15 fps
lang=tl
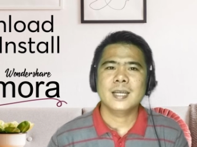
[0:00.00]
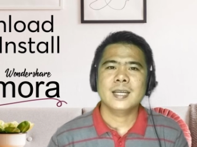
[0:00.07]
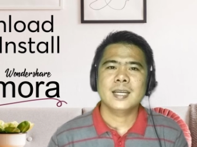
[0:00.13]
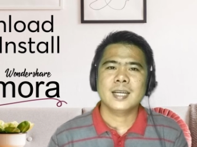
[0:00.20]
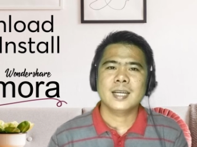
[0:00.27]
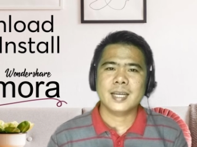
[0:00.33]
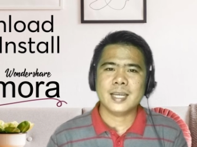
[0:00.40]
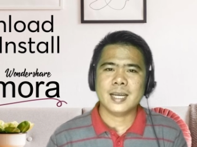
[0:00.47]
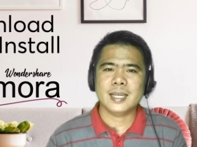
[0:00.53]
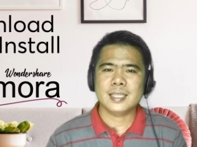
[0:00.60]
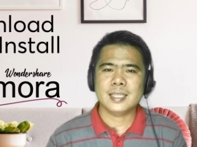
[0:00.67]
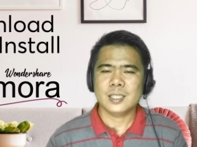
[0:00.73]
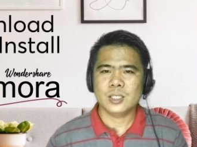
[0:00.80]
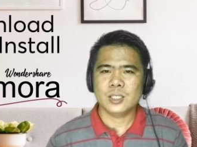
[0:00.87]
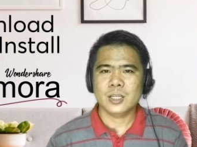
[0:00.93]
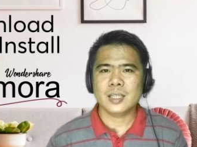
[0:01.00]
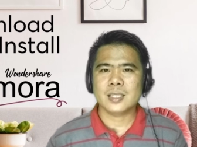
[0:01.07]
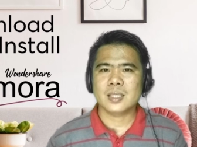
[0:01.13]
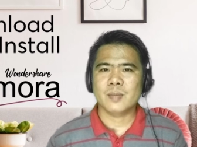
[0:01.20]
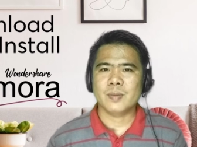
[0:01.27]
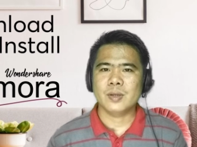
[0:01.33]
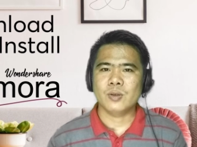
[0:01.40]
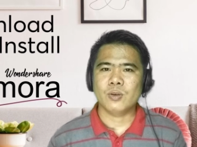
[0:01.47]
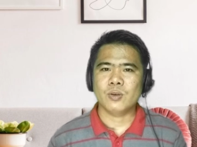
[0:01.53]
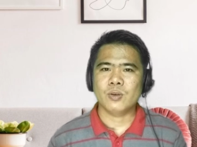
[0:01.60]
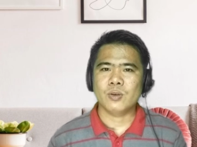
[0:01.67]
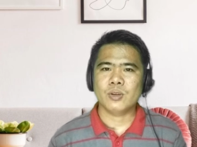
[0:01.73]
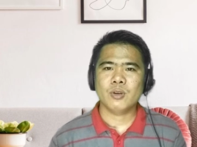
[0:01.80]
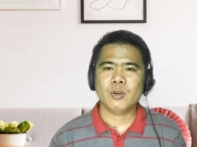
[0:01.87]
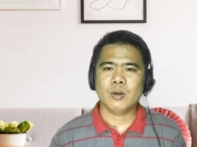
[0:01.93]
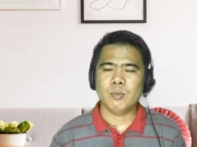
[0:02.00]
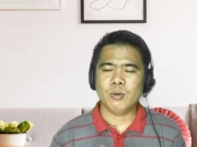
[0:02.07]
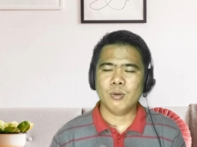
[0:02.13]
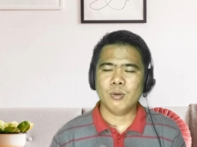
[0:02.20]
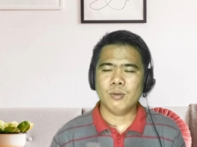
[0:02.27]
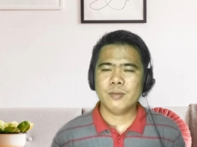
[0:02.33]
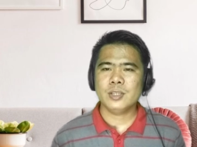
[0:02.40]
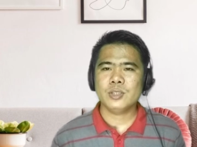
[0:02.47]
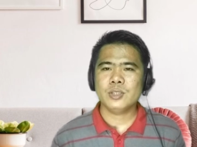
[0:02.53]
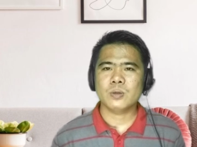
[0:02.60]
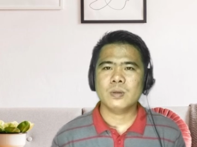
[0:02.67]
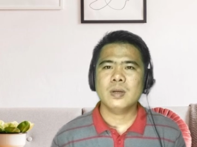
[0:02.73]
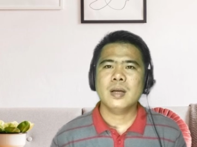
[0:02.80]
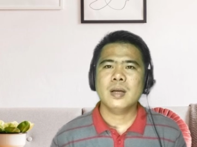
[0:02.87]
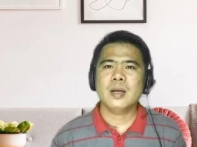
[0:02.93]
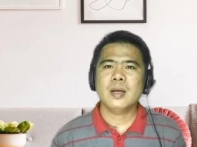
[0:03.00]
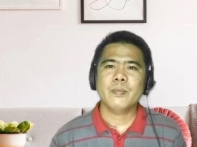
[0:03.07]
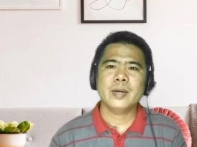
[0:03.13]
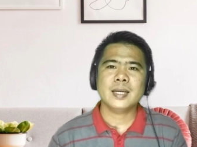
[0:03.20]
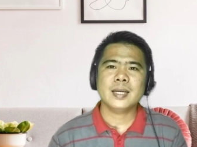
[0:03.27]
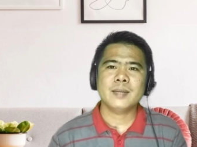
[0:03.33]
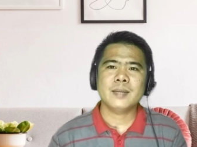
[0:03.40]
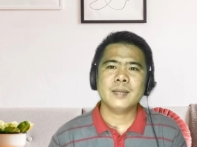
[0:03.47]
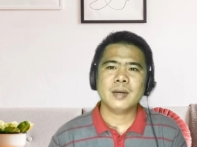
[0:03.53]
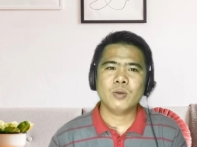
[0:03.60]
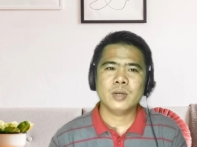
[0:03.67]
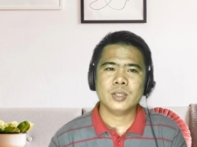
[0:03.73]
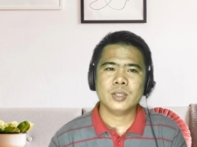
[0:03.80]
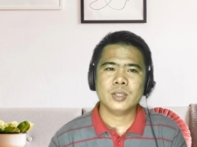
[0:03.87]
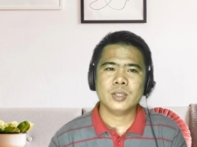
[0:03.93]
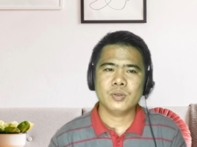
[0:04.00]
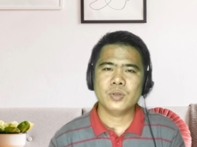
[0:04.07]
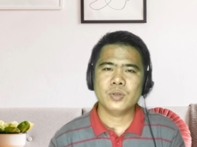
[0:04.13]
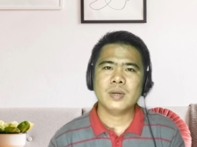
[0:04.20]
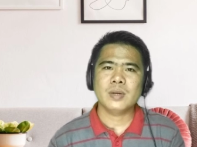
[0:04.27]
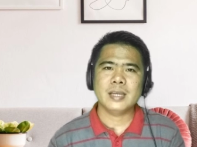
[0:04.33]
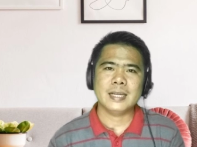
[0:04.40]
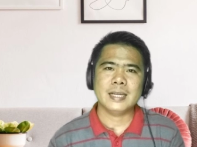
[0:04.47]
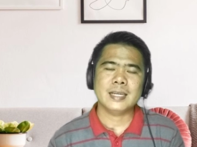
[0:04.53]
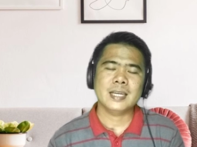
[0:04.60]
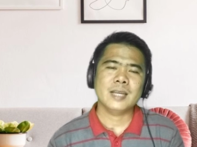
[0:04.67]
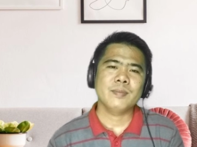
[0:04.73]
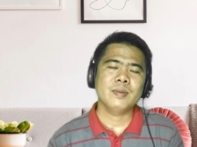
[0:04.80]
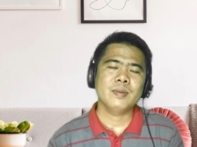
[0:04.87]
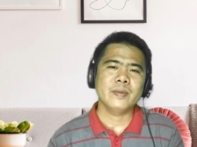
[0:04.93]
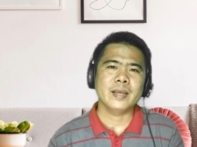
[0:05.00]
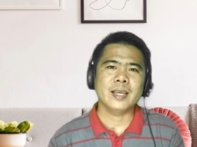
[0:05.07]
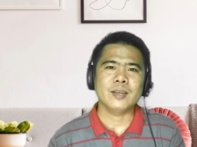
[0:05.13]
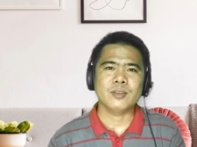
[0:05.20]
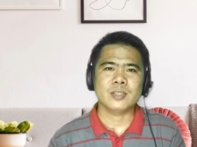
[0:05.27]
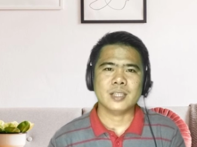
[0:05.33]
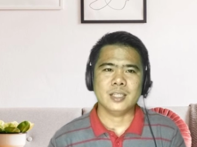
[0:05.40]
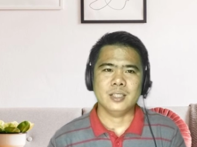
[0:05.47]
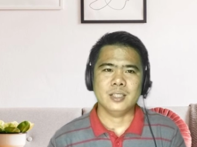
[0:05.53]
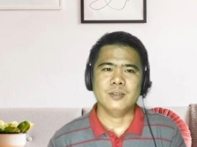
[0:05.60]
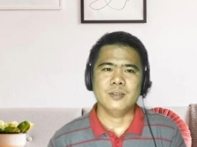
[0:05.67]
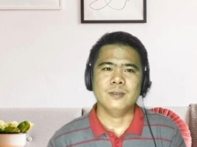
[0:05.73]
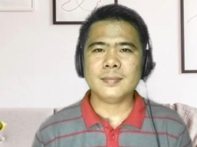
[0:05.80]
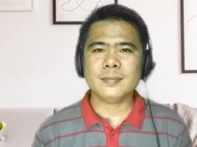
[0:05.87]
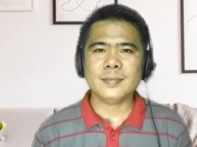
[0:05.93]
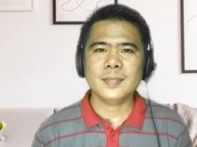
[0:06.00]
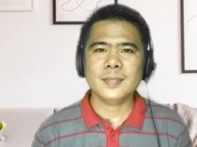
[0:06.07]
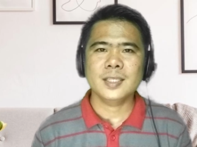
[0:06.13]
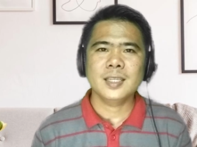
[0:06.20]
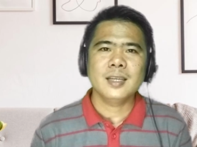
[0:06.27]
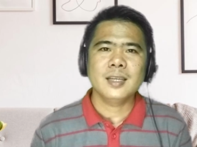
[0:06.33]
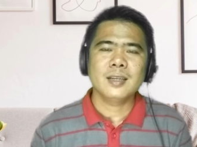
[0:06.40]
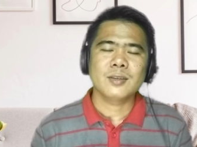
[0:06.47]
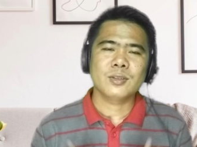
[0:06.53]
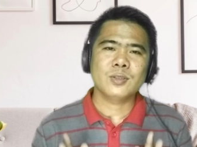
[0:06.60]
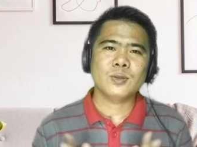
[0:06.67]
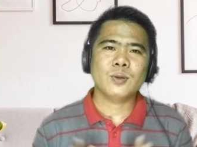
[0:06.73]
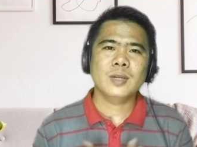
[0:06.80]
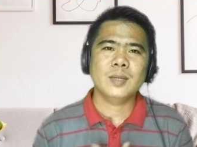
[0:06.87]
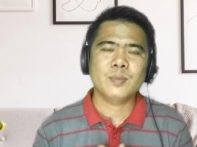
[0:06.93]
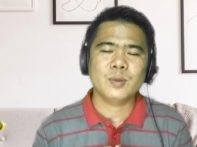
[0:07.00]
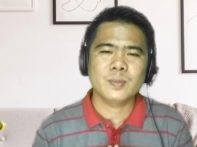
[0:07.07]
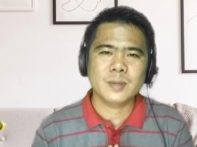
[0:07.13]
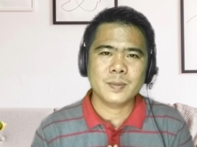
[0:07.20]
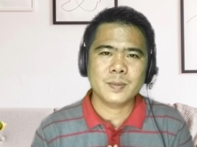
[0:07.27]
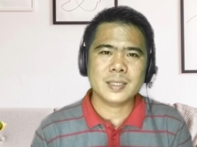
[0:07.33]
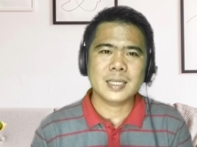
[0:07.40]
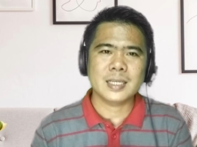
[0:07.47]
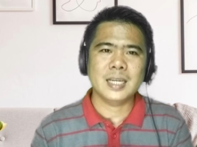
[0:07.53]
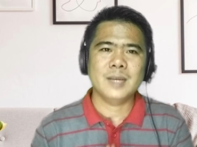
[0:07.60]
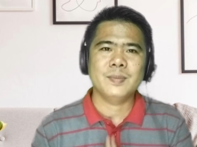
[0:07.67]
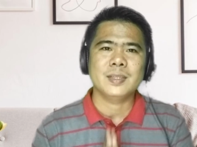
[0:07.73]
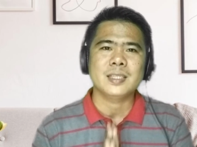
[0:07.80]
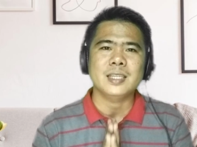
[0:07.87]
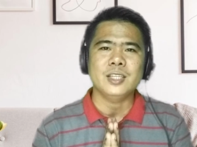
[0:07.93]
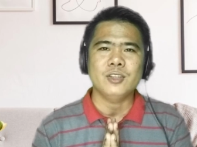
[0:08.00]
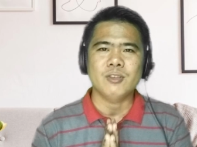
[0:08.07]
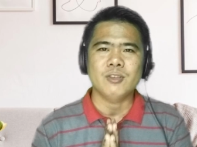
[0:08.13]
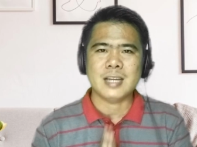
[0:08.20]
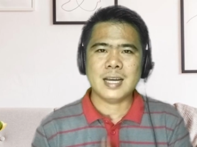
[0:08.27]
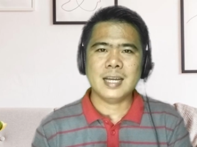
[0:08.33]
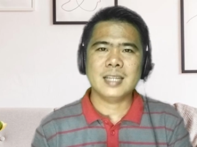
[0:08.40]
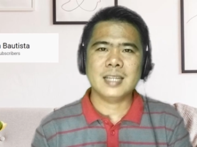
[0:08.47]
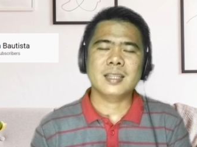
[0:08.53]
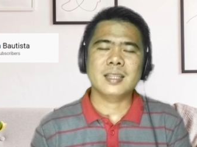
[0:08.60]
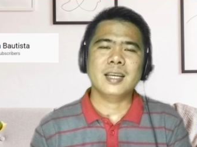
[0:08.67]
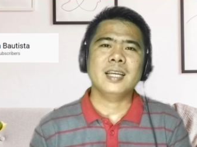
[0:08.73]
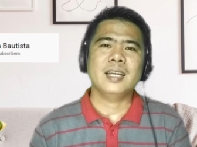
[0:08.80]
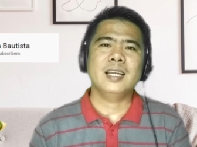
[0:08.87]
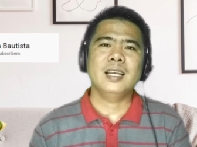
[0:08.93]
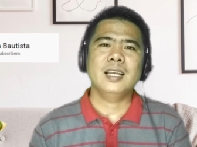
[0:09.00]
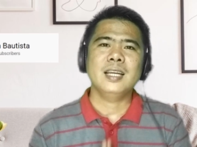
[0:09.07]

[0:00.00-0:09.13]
Kaya ay suggest na panoorin nyo ang buong video para makuha nyo yung link na ibibigay ko sa inyo. Gusto ko lang po magpasalamat sa inyong lahat dahil